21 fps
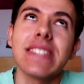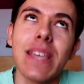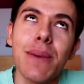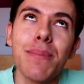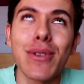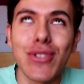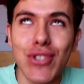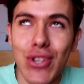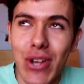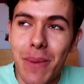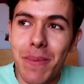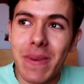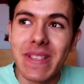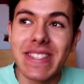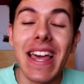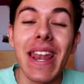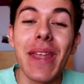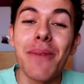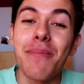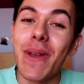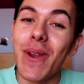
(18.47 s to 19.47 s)
siempre son
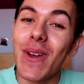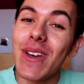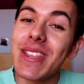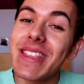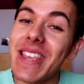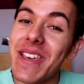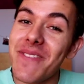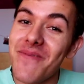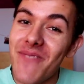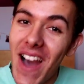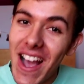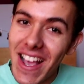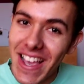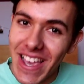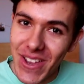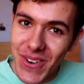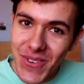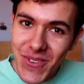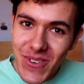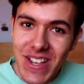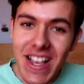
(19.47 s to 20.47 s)
especiales, pero este más
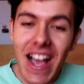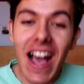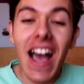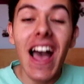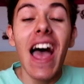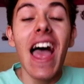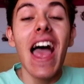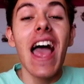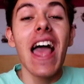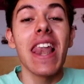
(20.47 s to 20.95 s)
que nunca,